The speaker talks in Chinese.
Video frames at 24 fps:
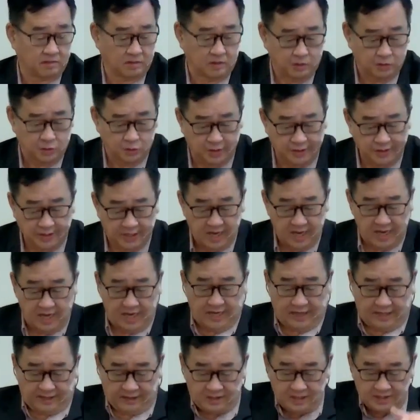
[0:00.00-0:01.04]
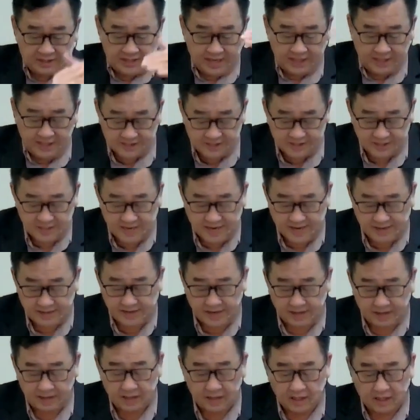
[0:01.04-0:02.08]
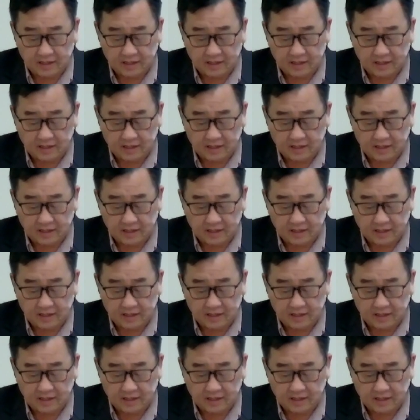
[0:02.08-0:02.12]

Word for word: 所以这些以色列呢，